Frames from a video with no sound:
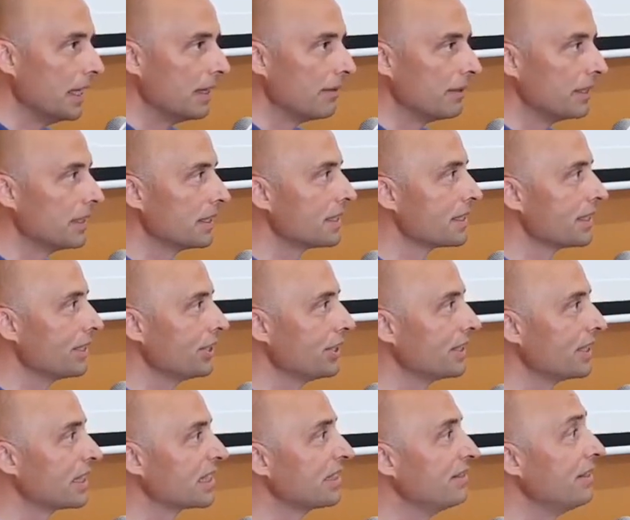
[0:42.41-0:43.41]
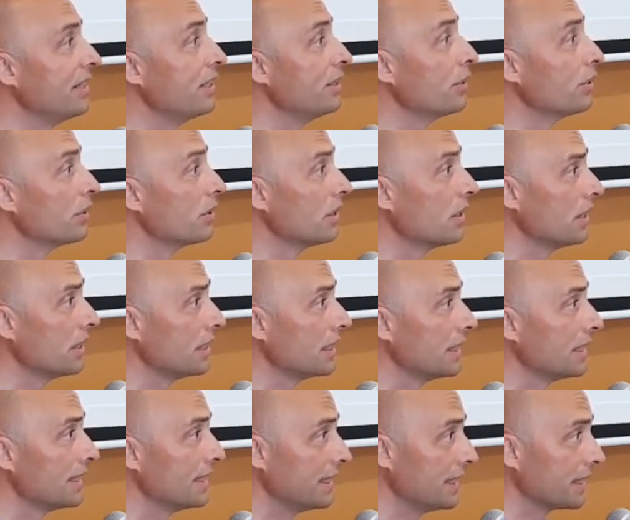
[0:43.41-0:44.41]
Вот это значит оскверненное
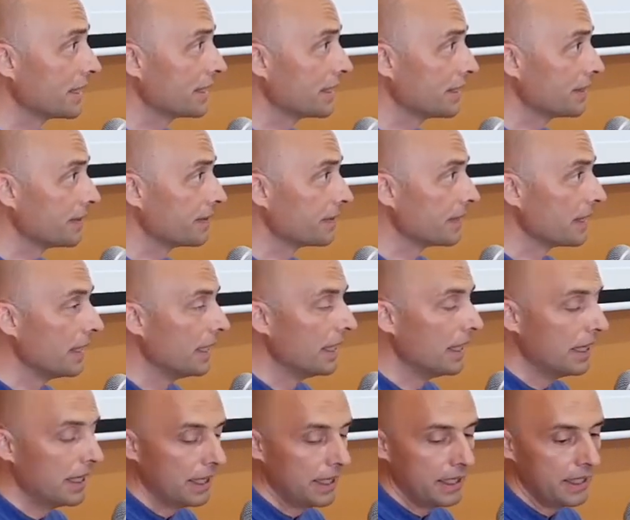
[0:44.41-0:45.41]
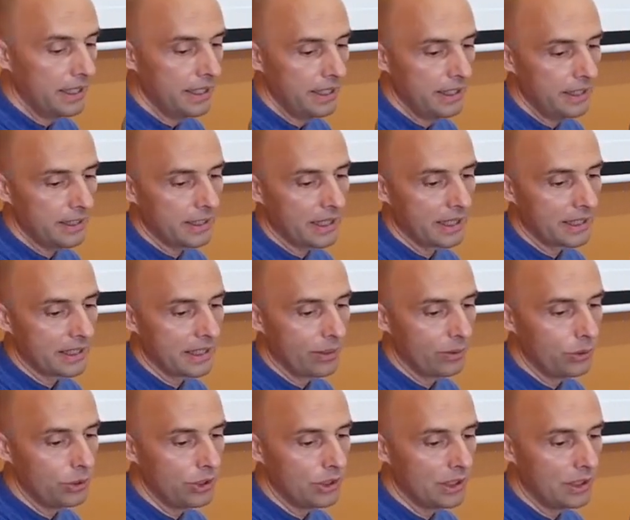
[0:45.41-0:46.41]
сердце. И когда
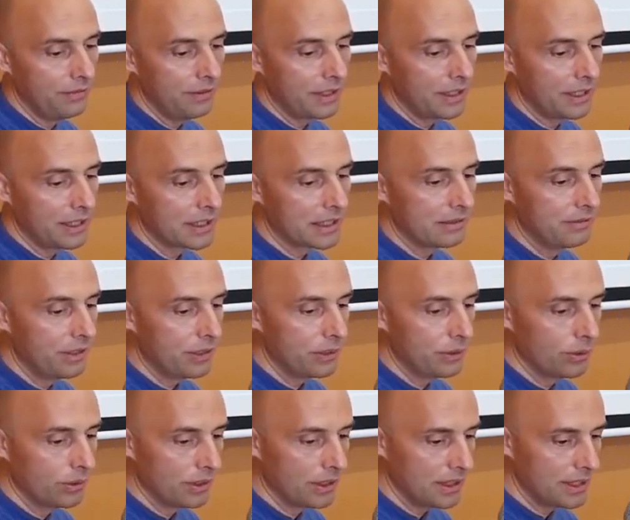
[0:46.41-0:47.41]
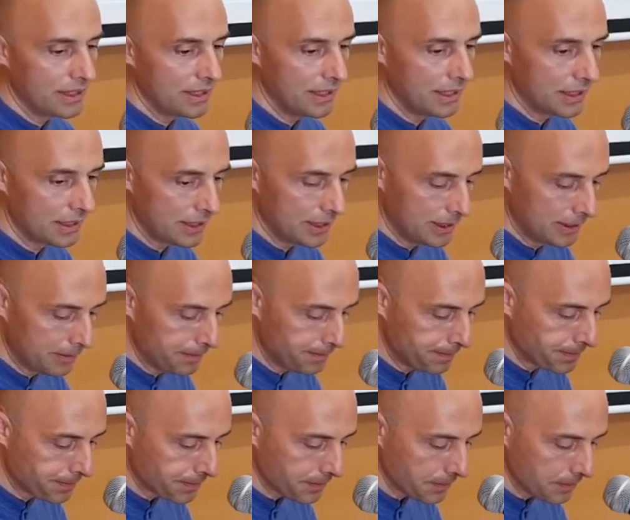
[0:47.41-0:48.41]
у человека оскверненное сердце,
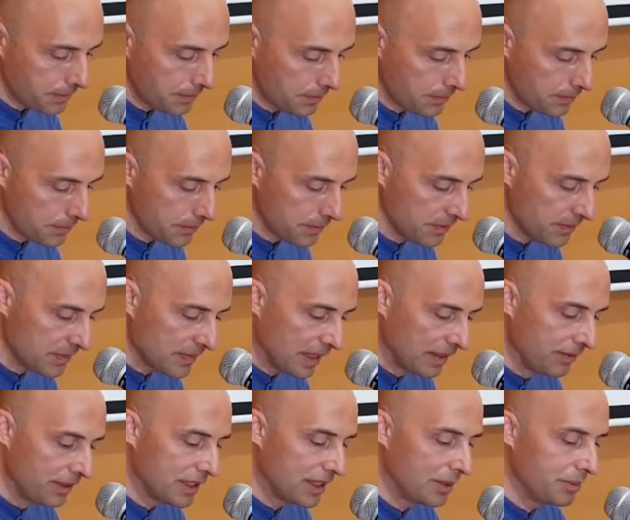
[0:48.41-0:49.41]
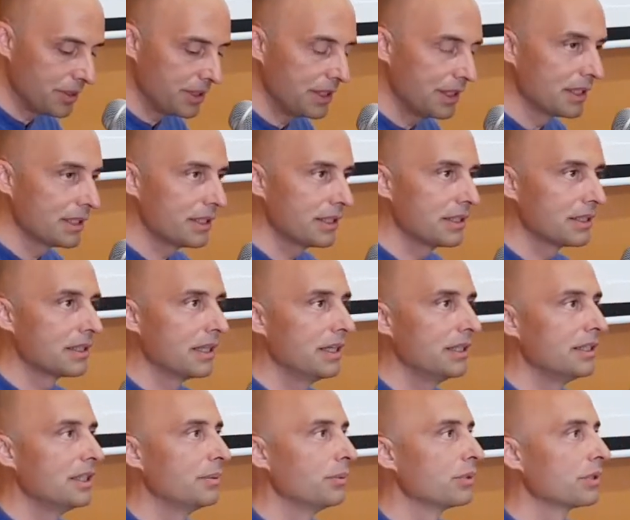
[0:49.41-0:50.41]
в этом сердце,
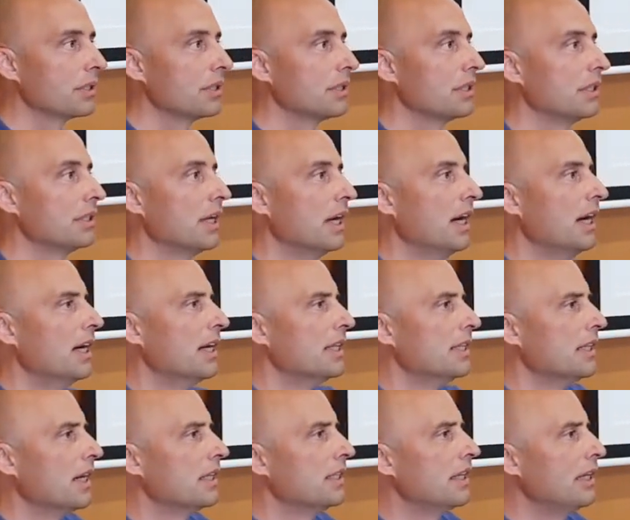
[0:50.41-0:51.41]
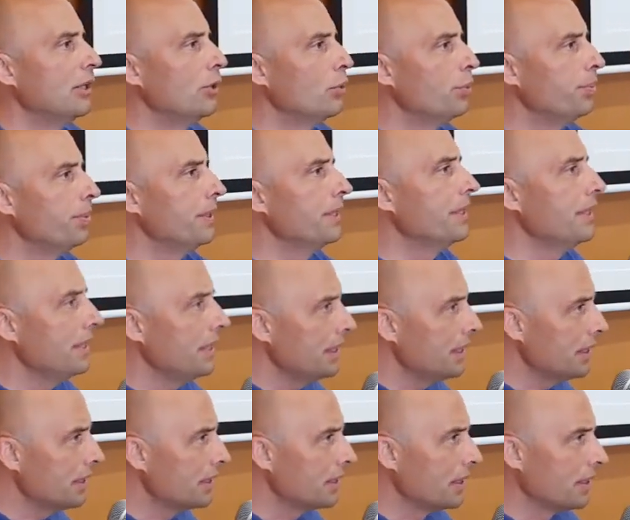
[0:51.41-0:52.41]
знаете, ему сказать, надо
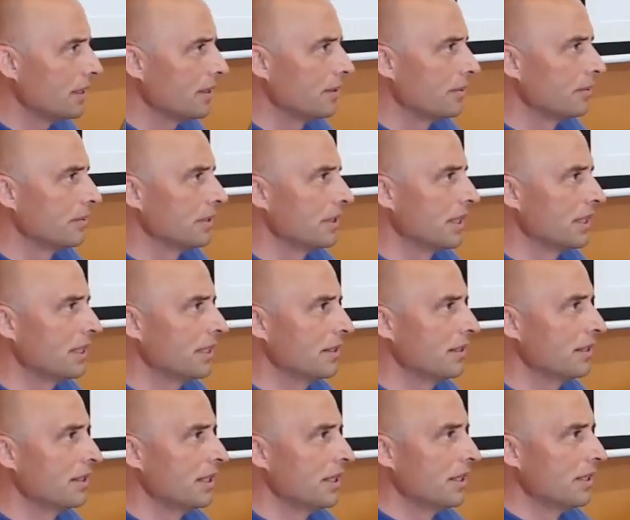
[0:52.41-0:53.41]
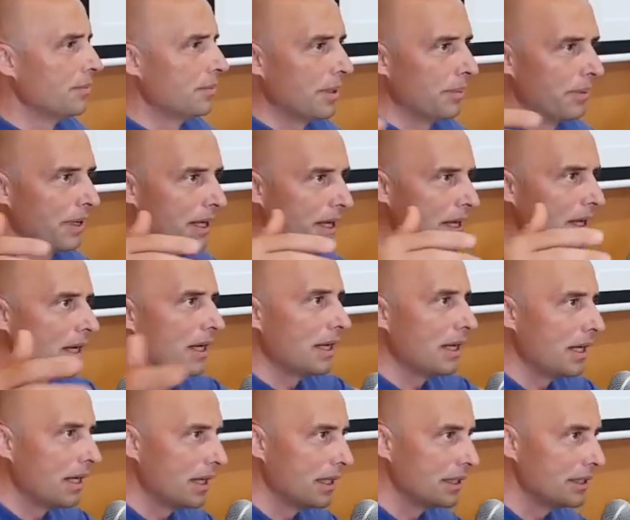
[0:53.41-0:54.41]
любить, там, надо
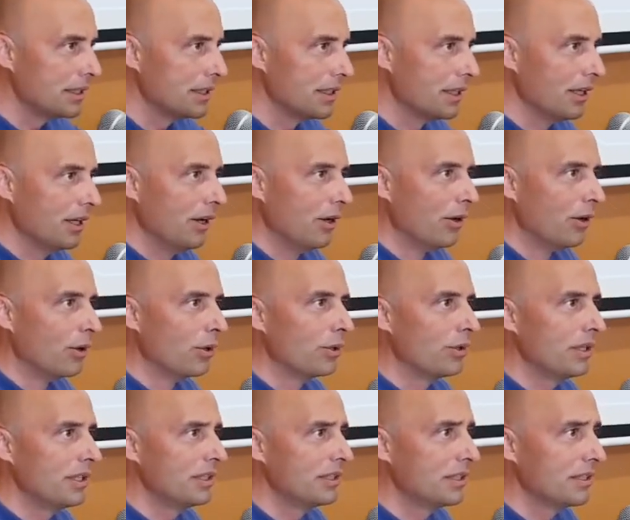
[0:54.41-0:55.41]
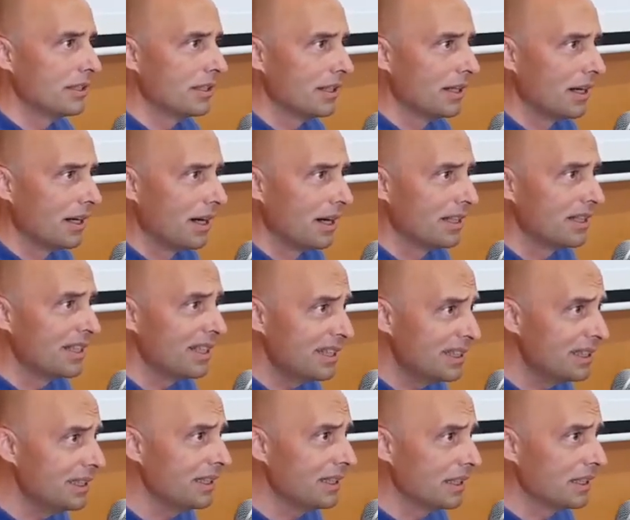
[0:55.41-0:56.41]
помогать. Он говорит,
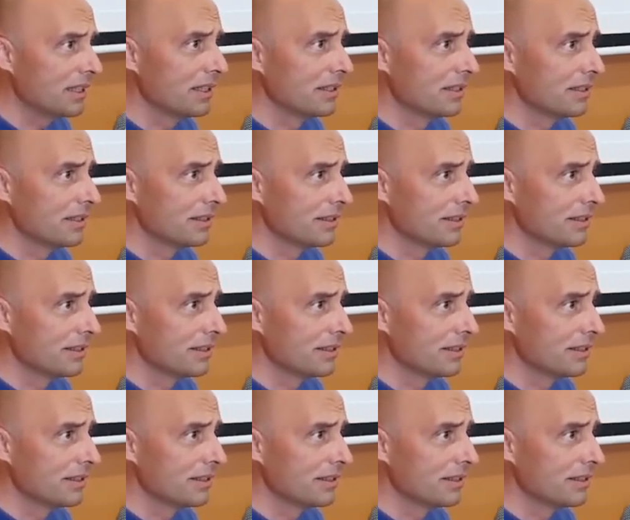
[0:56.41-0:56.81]
отойди, а.